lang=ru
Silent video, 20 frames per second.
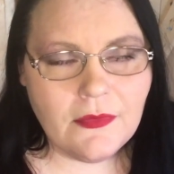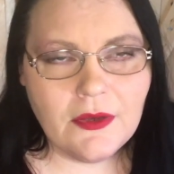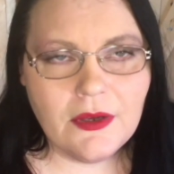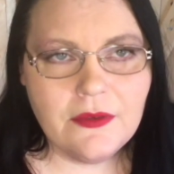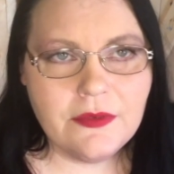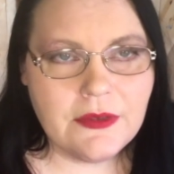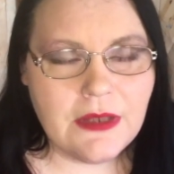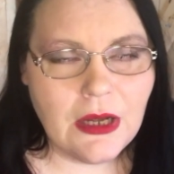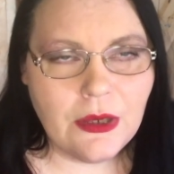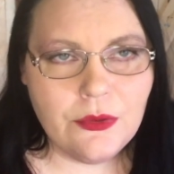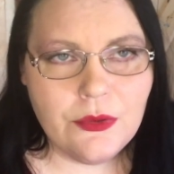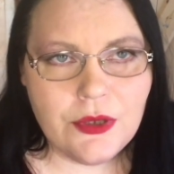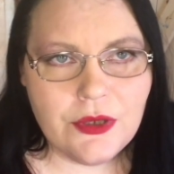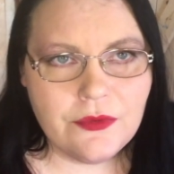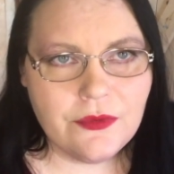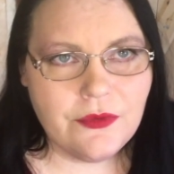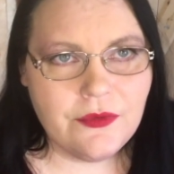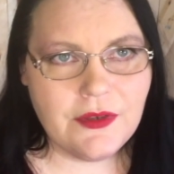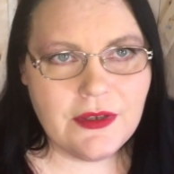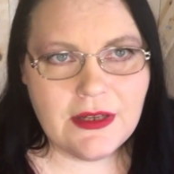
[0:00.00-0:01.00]
Второе
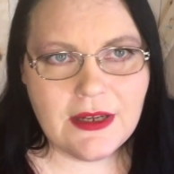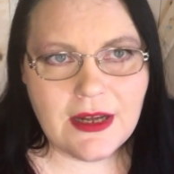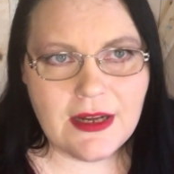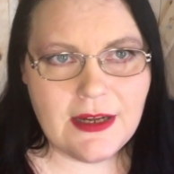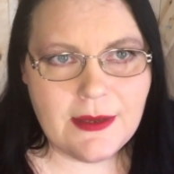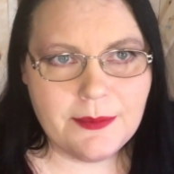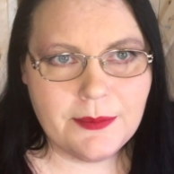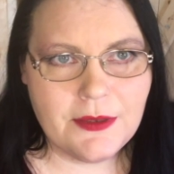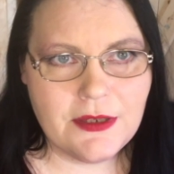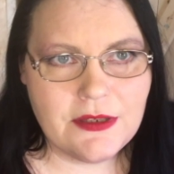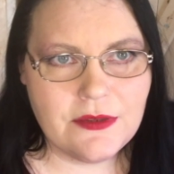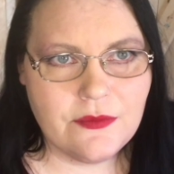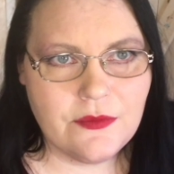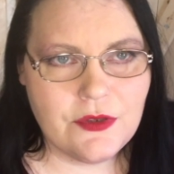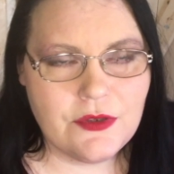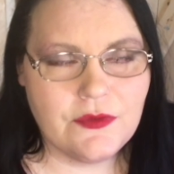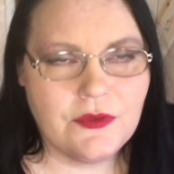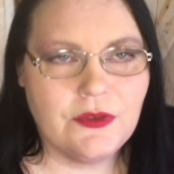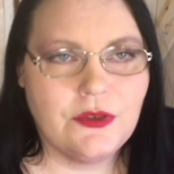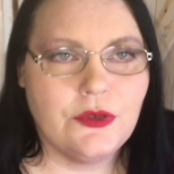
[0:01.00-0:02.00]
его великолепное
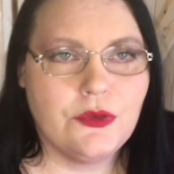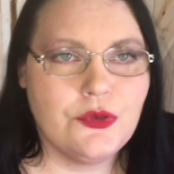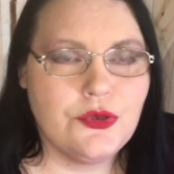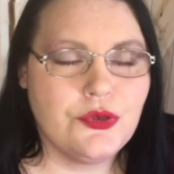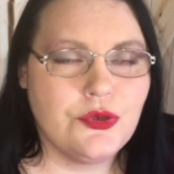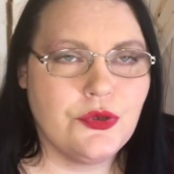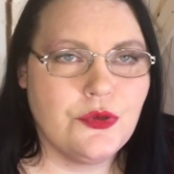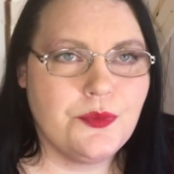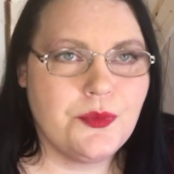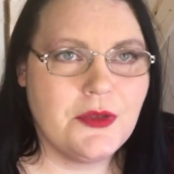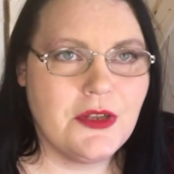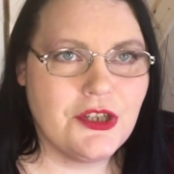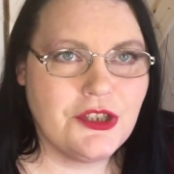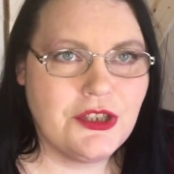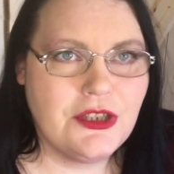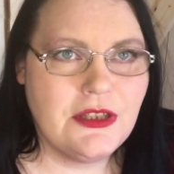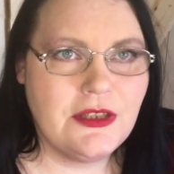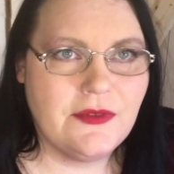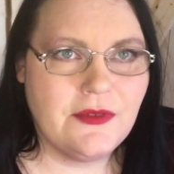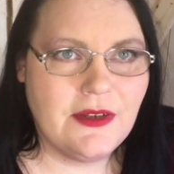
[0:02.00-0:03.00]
свойство – это то, что он
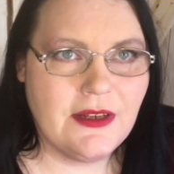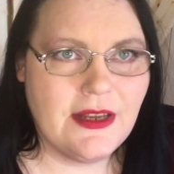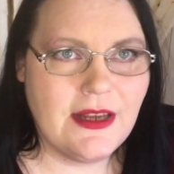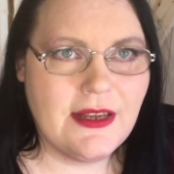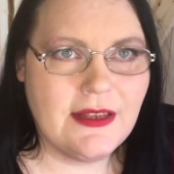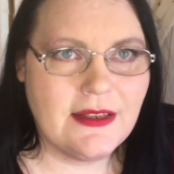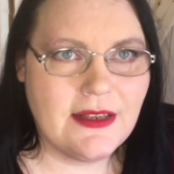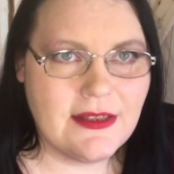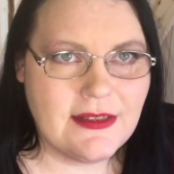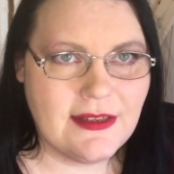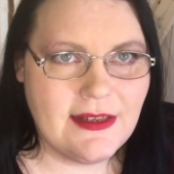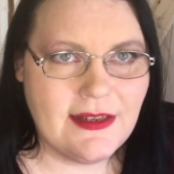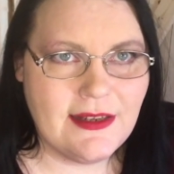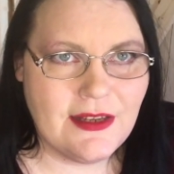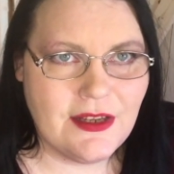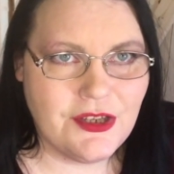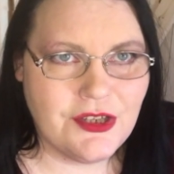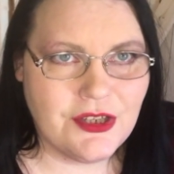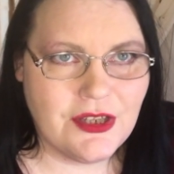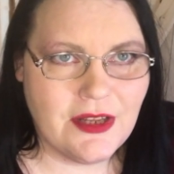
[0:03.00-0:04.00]
положительно влияет на
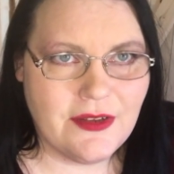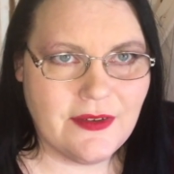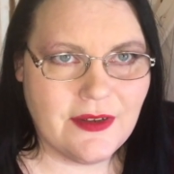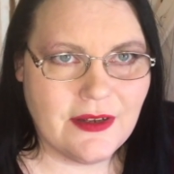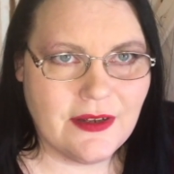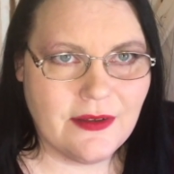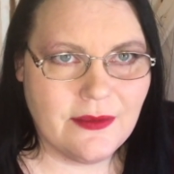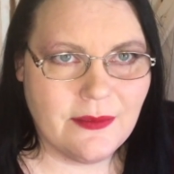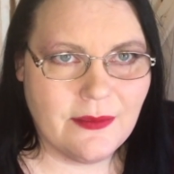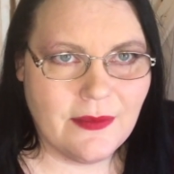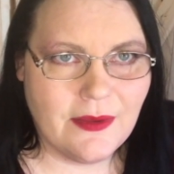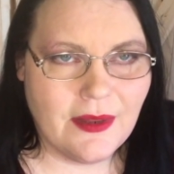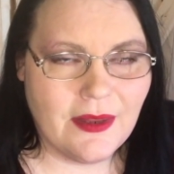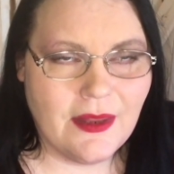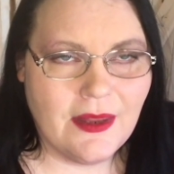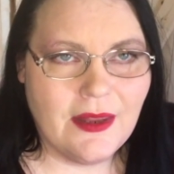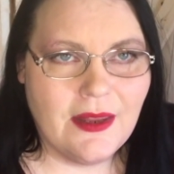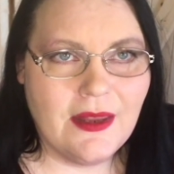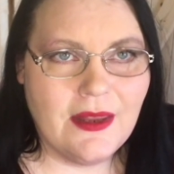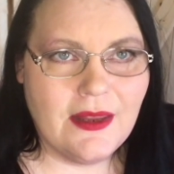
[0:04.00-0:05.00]
зрение человека.
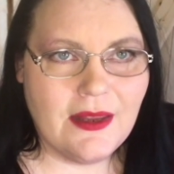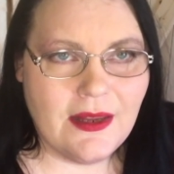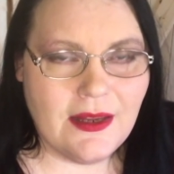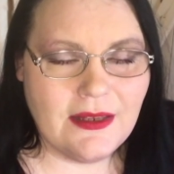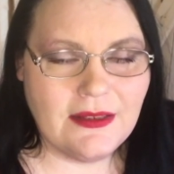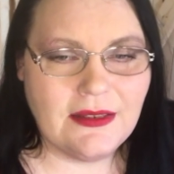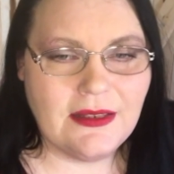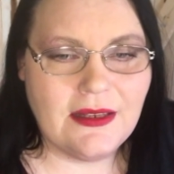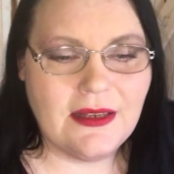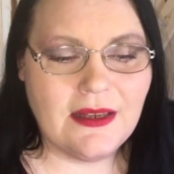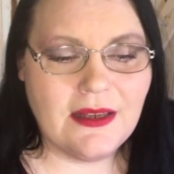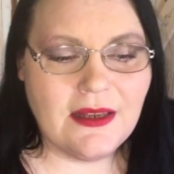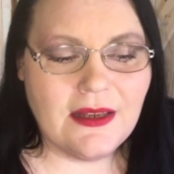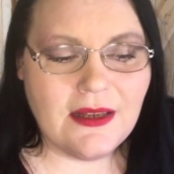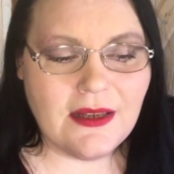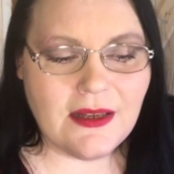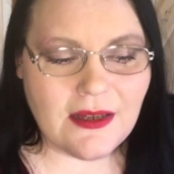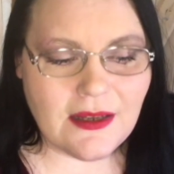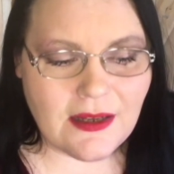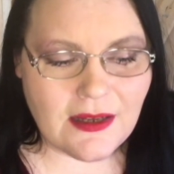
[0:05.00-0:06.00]
Это
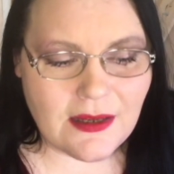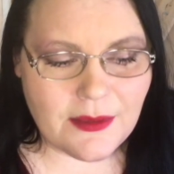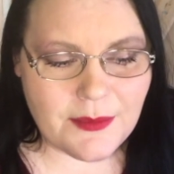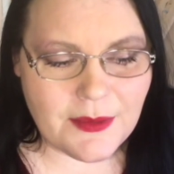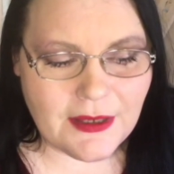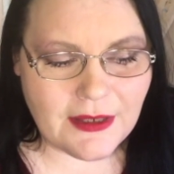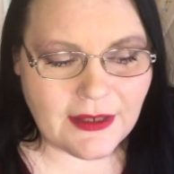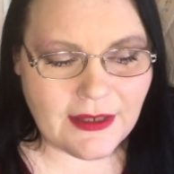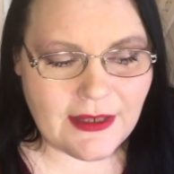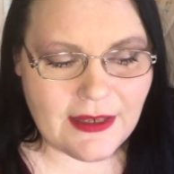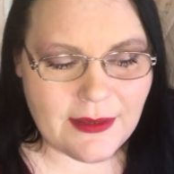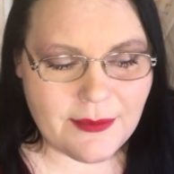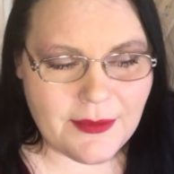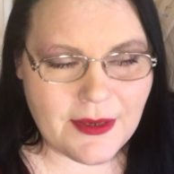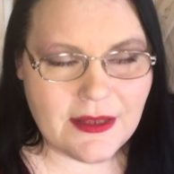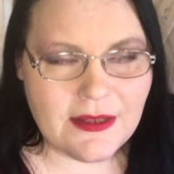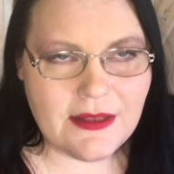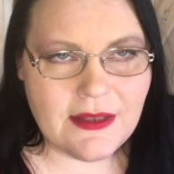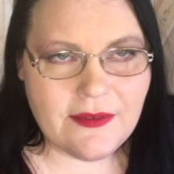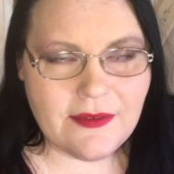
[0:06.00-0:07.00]
а,
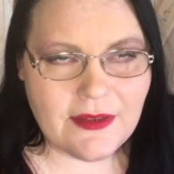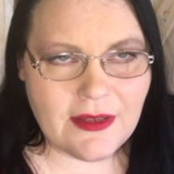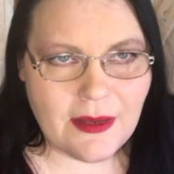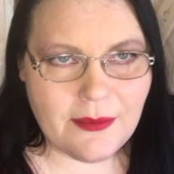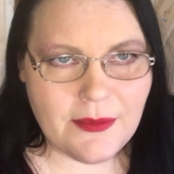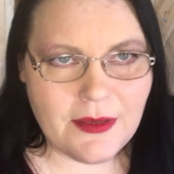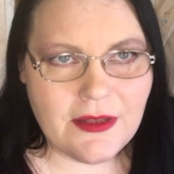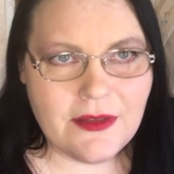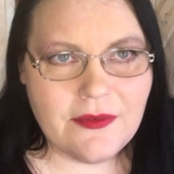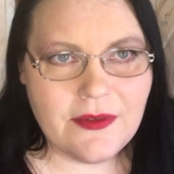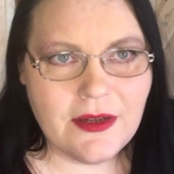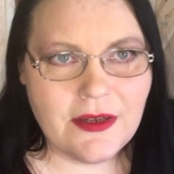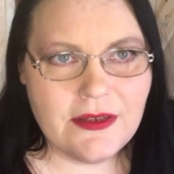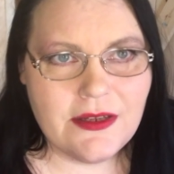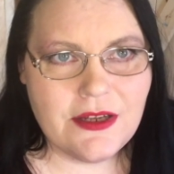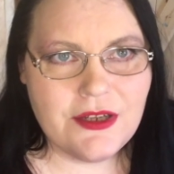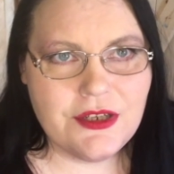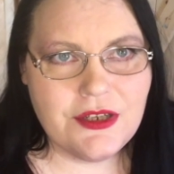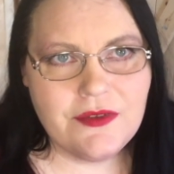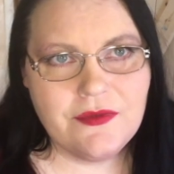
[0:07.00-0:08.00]
микроэлементы, витамины,
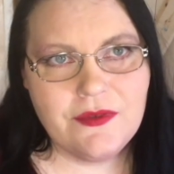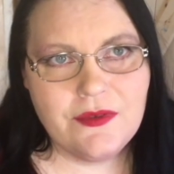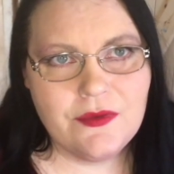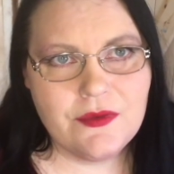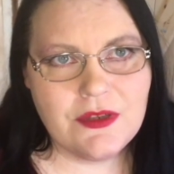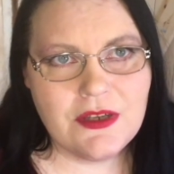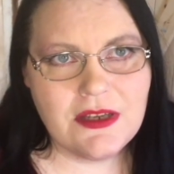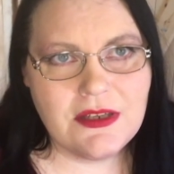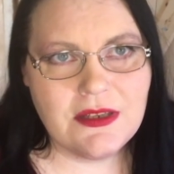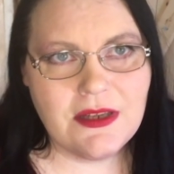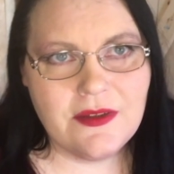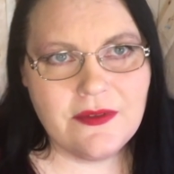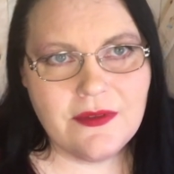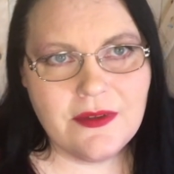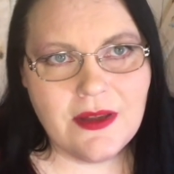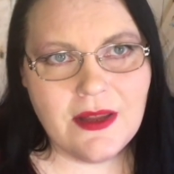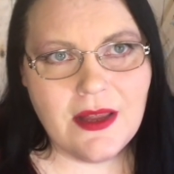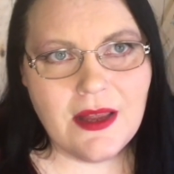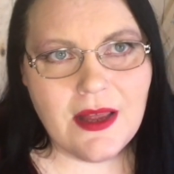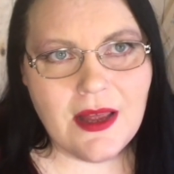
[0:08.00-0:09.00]
входящие в его состав,
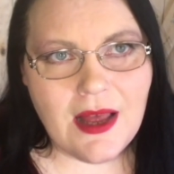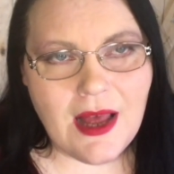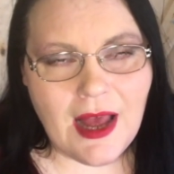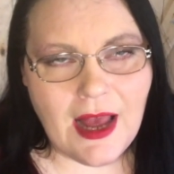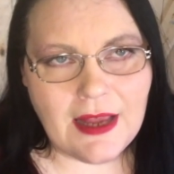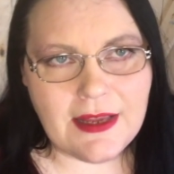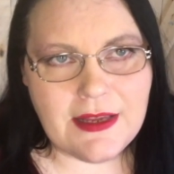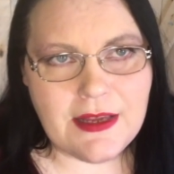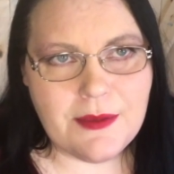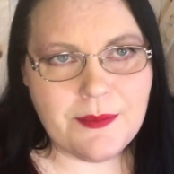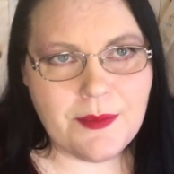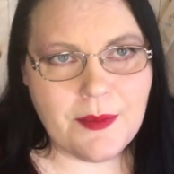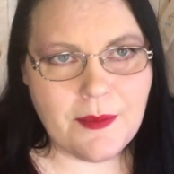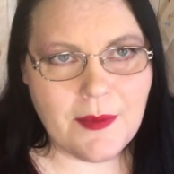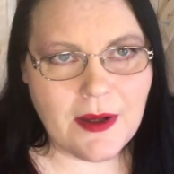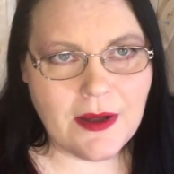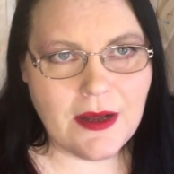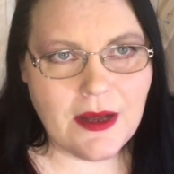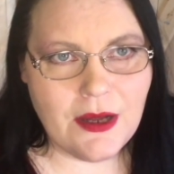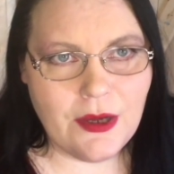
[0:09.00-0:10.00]
они
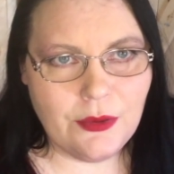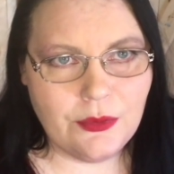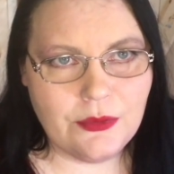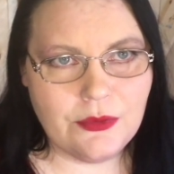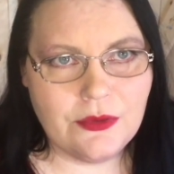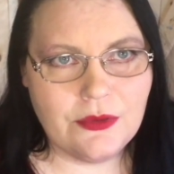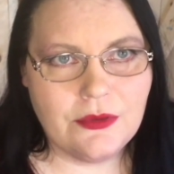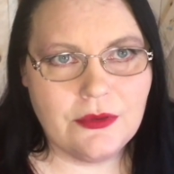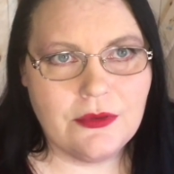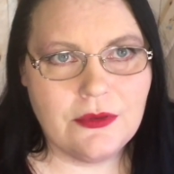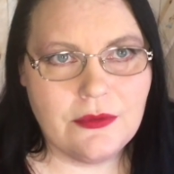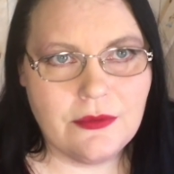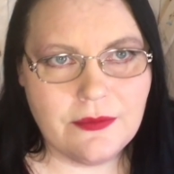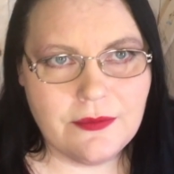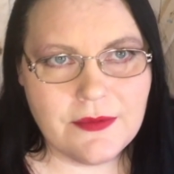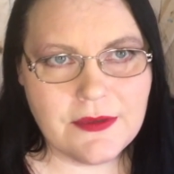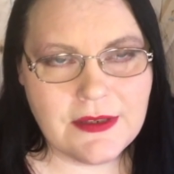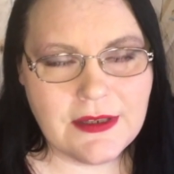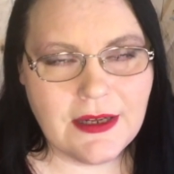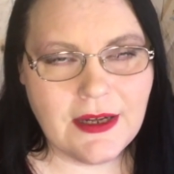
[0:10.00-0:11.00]
помогают э,
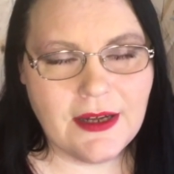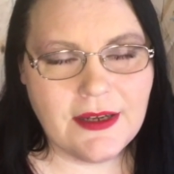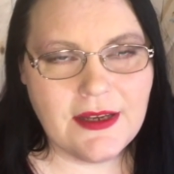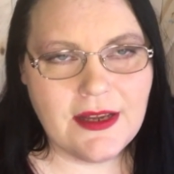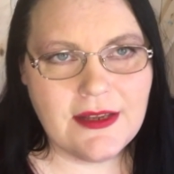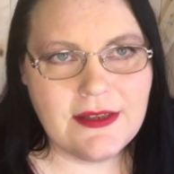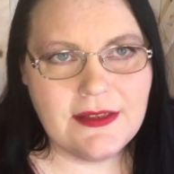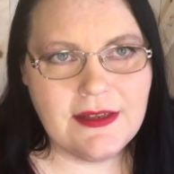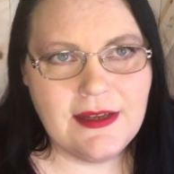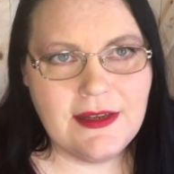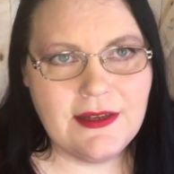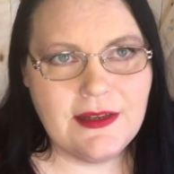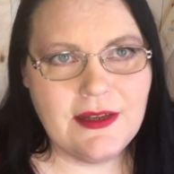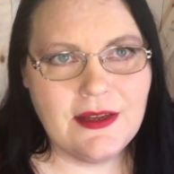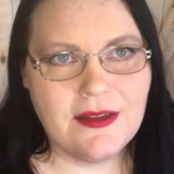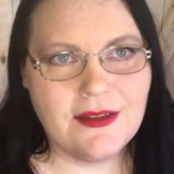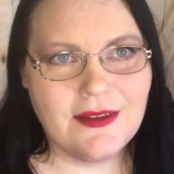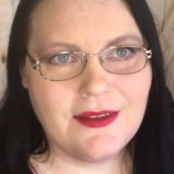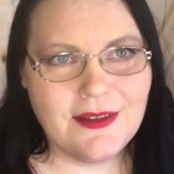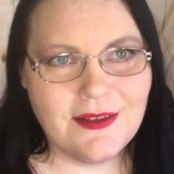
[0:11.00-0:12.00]
сохранять
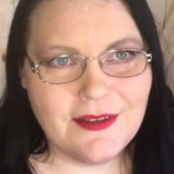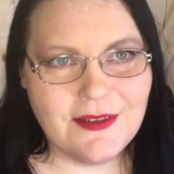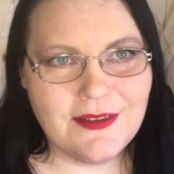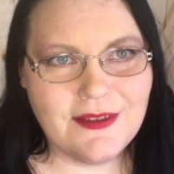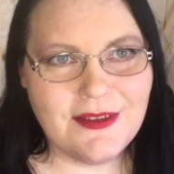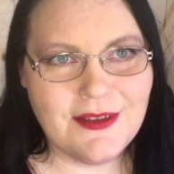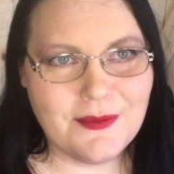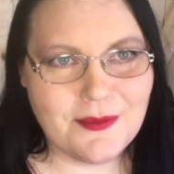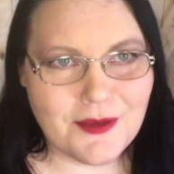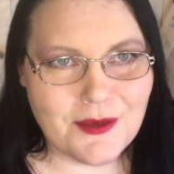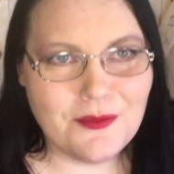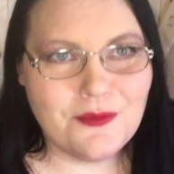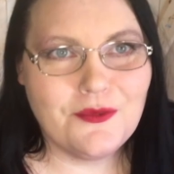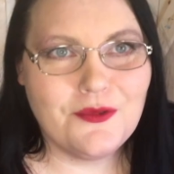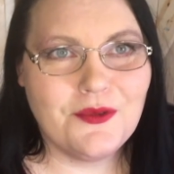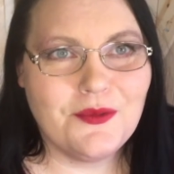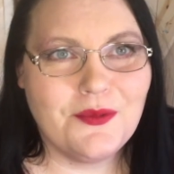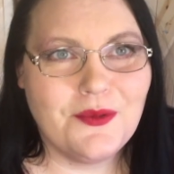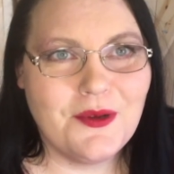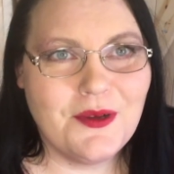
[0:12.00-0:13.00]
зрение тем,
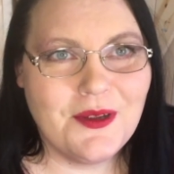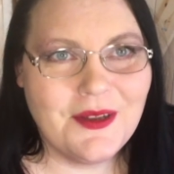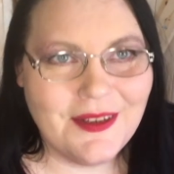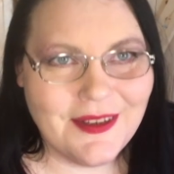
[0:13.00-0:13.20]
кому его,